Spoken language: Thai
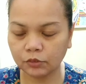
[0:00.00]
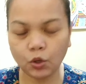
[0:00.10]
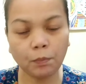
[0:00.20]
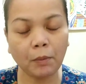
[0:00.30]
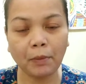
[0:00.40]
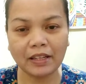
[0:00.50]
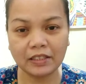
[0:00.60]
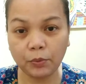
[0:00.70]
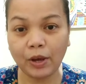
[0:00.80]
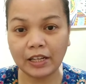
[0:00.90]
ช่วงประมาณ
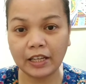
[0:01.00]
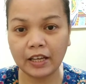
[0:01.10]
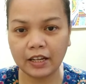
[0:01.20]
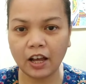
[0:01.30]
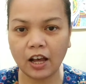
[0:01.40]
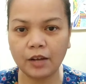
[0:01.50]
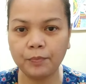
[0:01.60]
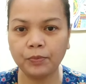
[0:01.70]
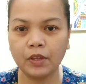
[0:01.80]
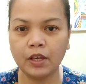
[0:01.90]
ดิวาลีนะคะ
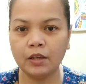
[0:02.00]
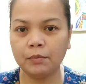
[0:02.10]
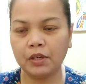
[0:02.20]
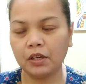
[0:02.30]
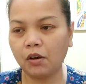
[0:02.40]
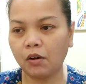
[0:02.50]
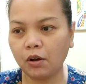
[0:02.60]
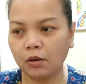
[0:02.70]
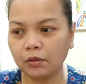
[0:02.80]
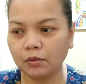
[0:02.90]
มิ่งก็
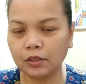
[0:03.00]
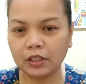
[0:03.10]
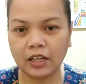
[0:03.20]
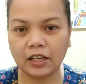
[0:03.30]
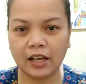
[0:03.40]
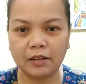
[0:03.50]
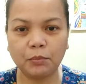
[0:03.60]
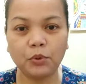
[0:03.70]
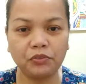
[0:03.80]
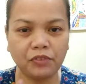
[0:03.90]
เกิดอาการ
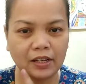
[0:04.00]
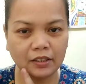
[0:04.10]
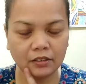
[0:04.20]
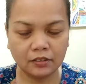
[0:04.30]
ปวดฟัน